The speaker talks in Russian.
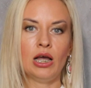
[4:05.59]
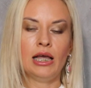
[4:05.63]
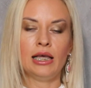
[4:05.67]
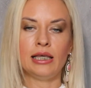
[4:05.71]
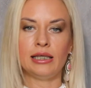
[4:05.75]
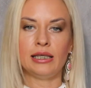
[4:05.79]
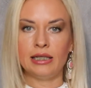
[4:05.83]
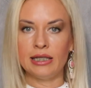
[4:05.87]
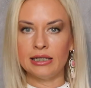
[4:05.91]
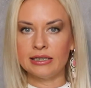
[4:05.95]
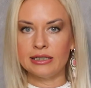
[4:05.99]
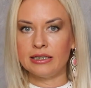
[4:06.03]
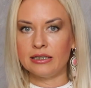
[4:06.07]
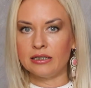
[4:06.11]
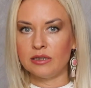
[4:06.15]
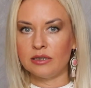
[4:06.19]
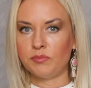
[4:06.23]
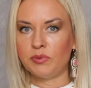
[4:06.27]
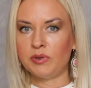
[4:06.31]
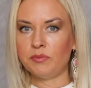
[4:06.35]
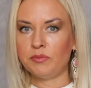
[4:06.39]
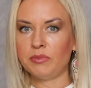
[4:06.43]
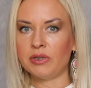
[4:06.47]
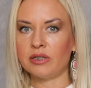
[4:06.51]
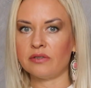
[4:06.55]
Если,
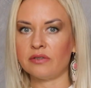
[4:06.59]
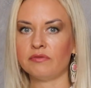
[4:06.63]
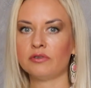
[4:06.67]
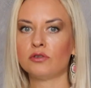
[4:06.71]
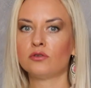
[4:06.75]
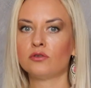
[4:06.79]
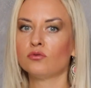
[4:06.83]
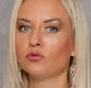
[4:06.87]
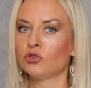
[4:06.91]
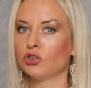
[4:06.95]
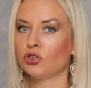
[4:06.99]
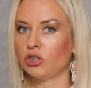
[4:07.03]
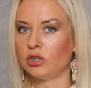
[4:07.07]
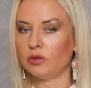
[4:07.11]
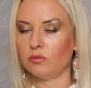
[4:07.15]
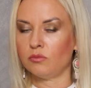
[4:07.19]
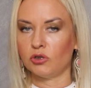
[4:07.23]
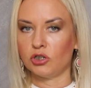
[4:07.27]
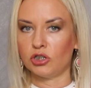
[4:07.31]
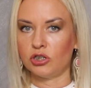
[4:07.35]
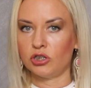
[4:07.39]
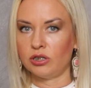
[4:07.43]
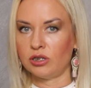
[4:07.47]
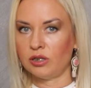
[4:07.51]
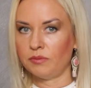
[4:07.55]
например, вы тут же не
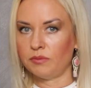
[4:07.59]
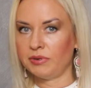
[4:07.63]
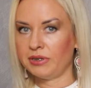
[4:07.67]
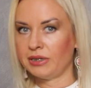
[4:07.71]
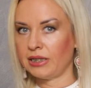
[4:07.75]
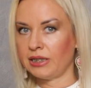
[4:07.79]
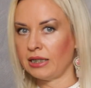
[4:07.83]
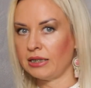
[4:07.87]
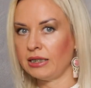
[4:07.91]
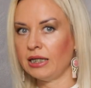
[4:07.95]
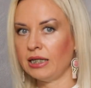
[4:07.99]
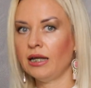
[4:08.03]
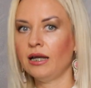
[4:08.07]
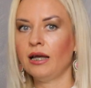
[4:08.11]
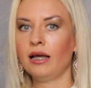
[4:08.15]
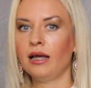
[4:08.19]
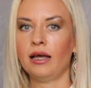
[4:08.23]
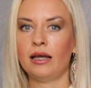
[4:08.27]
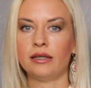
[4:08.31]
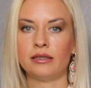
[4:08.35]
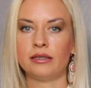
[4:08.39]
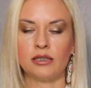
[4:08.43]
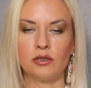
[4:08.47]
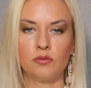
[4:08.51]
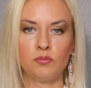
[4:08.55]
можете написать
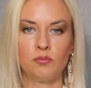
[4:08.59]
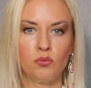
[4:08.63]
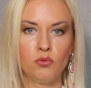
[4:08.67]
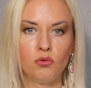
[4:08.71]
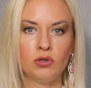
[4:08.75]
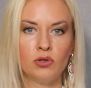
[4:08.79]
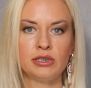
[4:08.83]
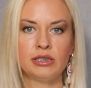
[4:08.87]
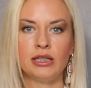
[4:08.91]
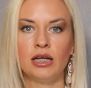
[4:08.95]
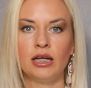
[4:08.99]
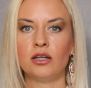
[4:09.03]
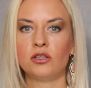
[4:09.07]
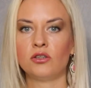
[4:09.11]
этот пост,